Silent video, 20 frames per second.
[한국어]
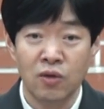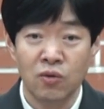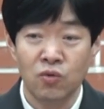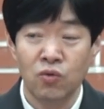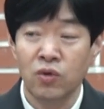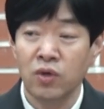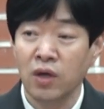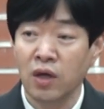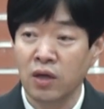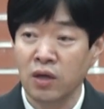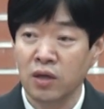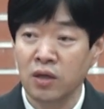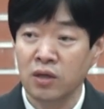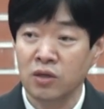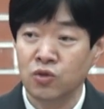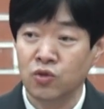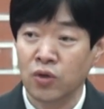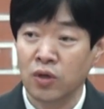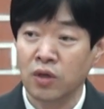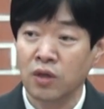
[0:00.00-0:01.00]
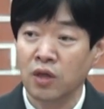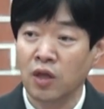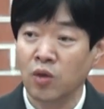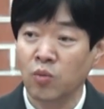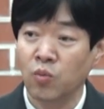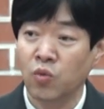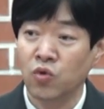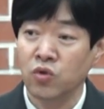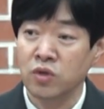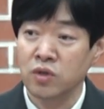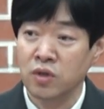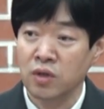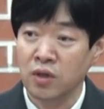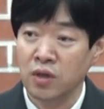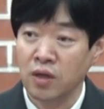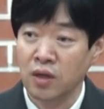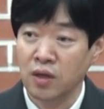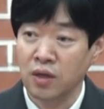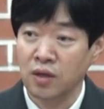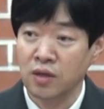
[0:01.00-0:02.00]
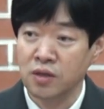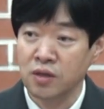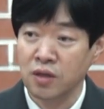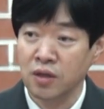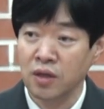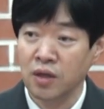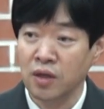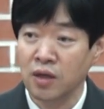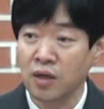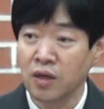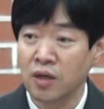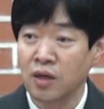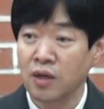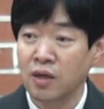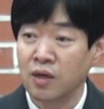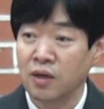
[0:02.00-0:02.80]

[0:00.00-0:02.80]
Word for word: 우리의 이 죄된 본성이 여전히